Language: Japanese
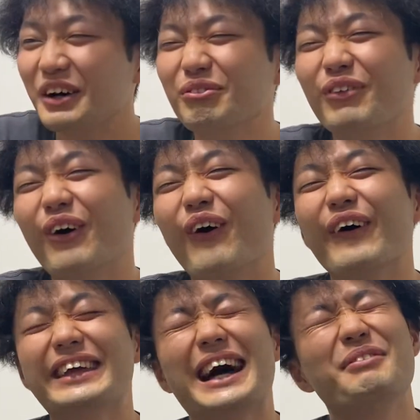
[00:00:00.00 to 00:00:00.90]
も
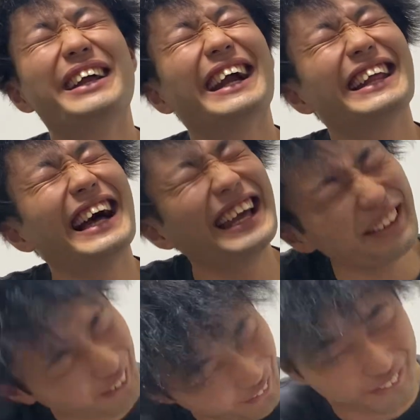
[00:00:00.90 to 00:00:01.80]
うやめられない
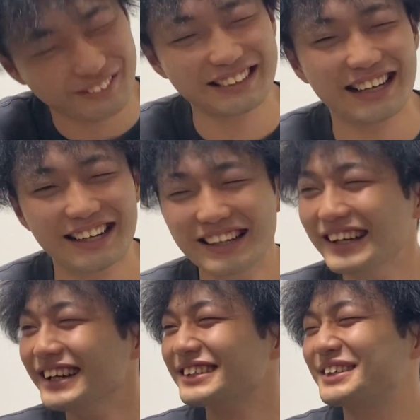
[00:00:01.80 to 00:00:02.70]
よ、こんな。
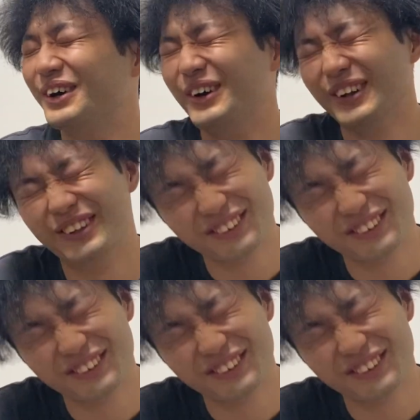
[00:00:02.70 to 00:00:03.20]
その、